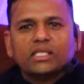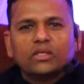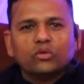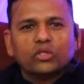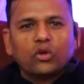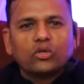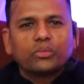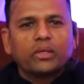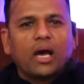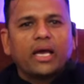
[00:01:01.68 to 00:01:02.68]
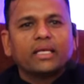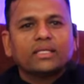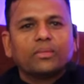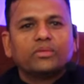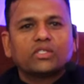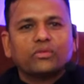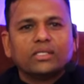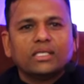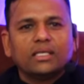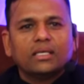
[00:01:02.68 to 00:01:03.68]
जी उन दिनों में आए जब जसवीर
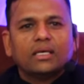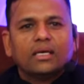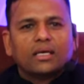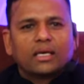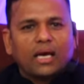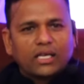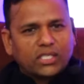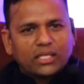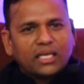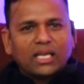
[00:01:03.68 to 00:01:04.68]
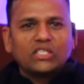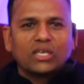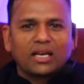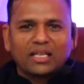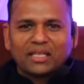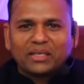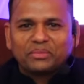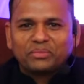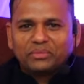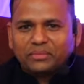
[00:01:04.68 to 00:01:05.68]
जी के अच्छे दिन नहीं चल रहे थे
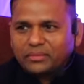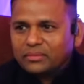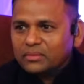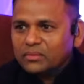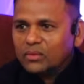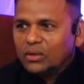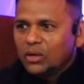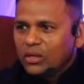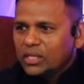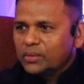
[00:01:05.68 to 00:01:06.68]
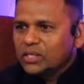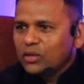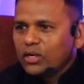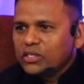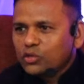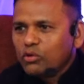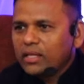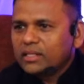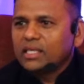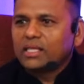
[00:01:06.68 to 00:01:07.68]
तब से इन्होंने
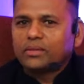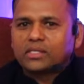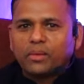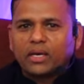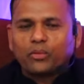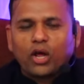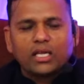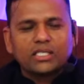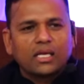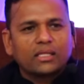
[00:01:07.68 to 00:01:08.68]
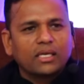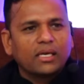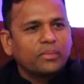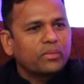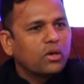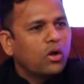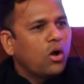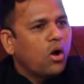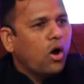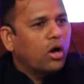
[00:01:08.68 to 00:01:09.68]
शुरुआत की तभी से हमारे पुराने साथी हैं
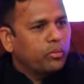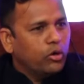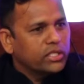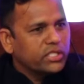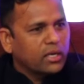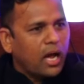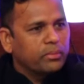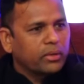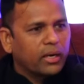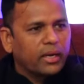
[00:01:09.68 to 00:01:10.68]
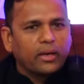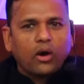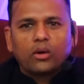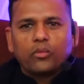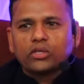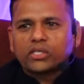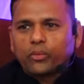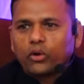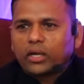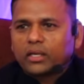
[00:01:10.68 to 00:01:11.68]
और बहुत अच्छा काम कर रहे हैं और बहुत
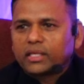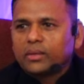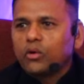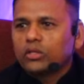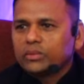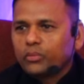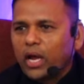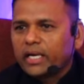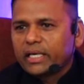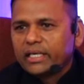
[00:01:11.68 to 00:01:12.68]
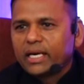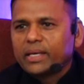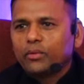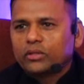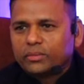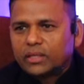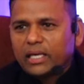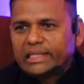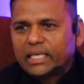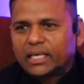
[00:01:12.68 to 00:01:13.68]
सपोर्ट करते हैं बहुत ही पोलाइट लीडर हैं बहुत
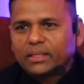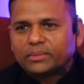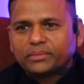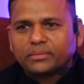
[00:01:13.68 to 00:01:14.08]
दमदार लीडर हैं